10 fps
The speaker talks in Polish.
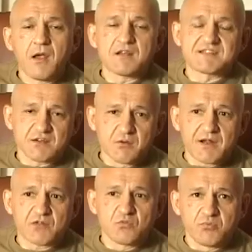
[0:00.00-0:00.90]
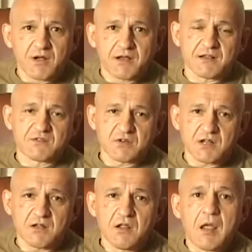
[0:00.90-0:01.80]
E, sceną, jaka tu była
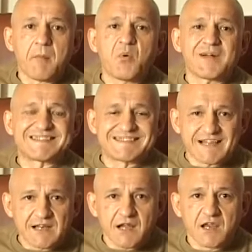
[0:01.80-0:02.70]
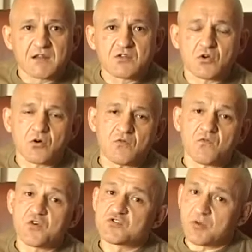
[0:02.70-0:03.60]
kręcona, była scena, kiedy to
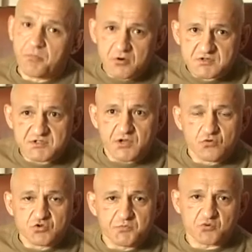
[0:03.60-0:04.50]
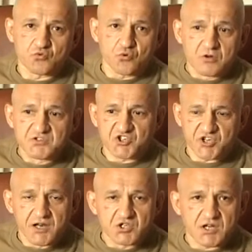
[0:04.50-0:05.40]
wojsko polskie, już poszukujące
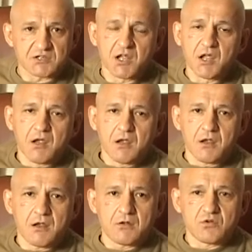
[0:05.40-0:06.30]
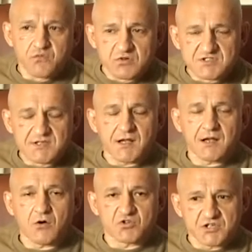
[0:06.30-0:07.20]
sierżant, e,
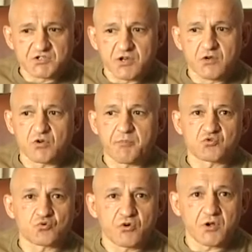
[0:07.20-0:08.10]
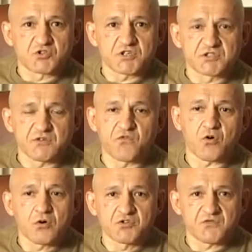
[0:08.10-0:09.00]
dowódca Orzeszki, który poszukuje Orzeszki,
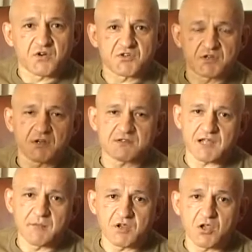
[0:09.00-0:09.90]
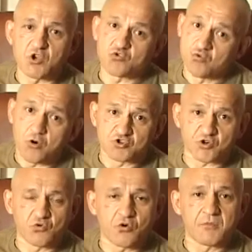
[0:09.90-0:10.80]
wchodzi właśnie na zamek i tu
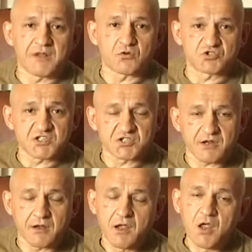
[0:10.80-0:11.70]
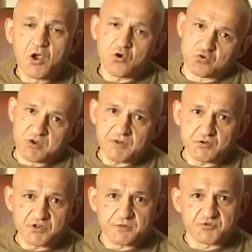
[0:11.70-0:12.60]
oczekują na Orzeszkę, który ma
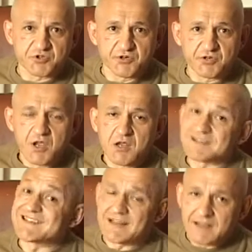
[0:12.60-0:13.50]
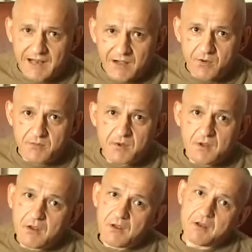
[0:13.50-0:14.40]
do nich przyjść z generałem.
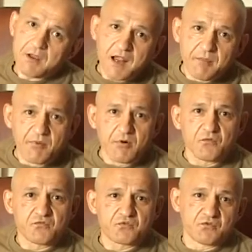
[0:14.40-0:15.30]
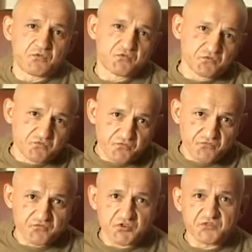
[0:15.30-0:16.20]
E, jak było w, w,
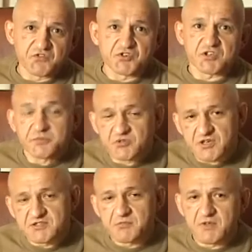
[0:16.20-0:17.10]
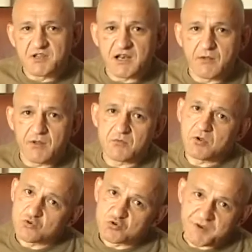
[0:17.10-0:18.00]
rzeczywiście, czy przyszedł z tym generałem,
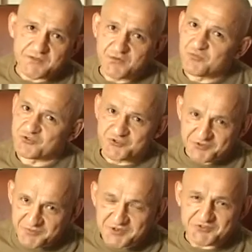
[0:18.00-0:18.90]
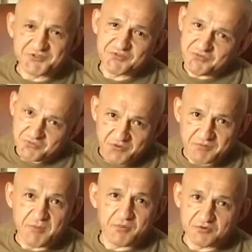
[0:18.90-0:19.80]
no to już Państwo musicie zobaczyć w
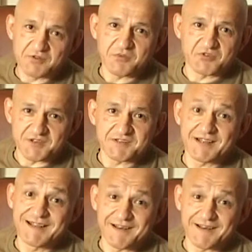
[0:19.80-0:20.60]
filmie pod tytułem Gdzie jest